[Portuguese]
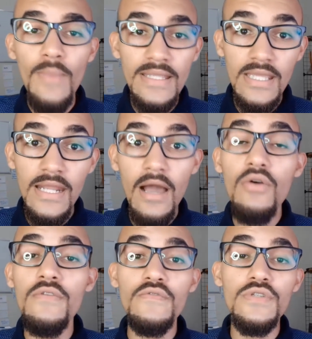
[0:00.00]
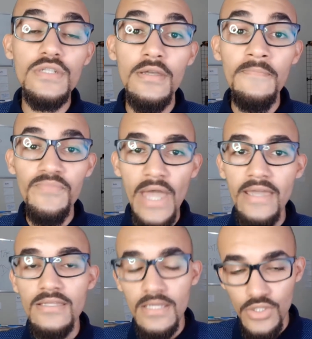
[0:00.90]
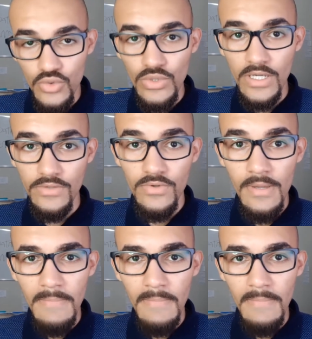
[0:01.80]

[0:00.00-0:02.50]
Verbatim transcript: o material que você aí está estudando.